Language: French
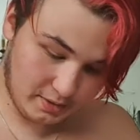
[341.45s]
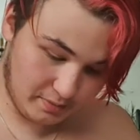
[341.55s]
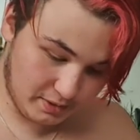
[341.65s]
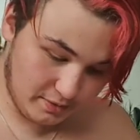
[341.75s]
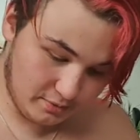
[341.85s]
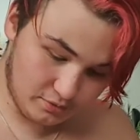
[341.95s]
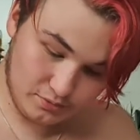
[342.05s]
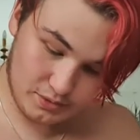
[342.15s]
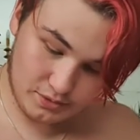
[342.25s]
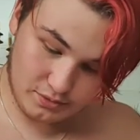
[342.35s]
après. Donc,
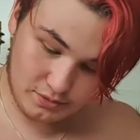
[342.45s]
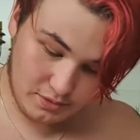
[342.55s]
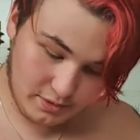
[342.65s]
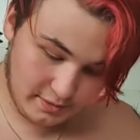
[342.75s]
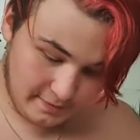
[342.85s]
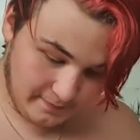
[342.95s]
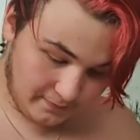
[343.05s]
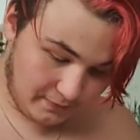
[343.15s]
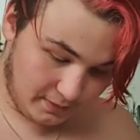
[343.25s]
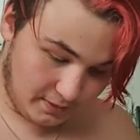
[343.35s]
numéro
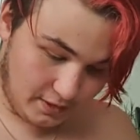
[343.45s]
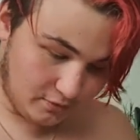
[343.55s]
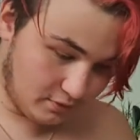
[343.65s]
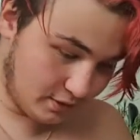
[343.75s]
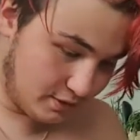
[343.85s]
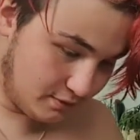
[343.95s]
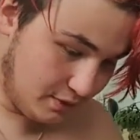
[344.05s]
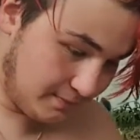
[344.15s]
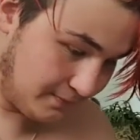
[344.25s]
4, on a dit, ouais.